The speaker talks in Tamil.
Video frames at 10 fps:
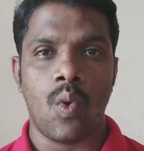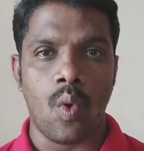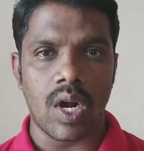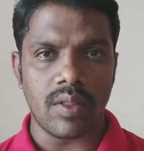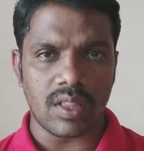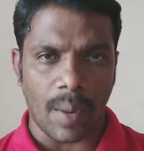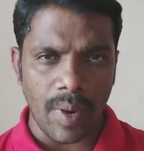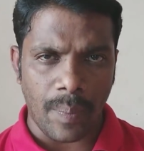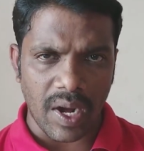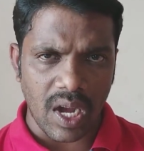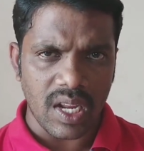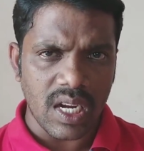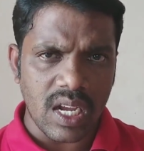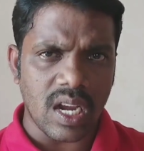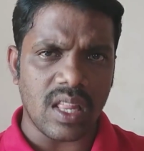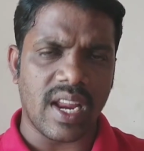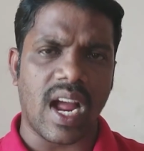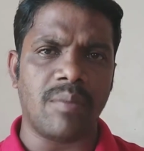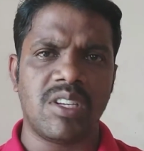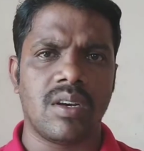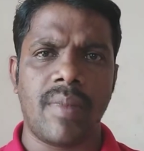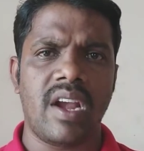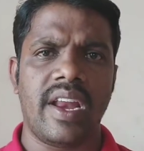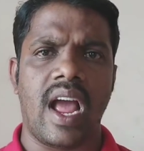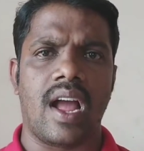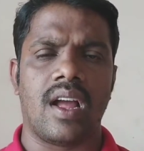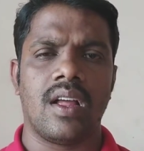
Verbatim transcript: உங்கள்கிட்ட அந்த தமிழ் பற்று இருக்குங்கிறத நீங்கள் காமிச்சிக்கணுமா இல்லையா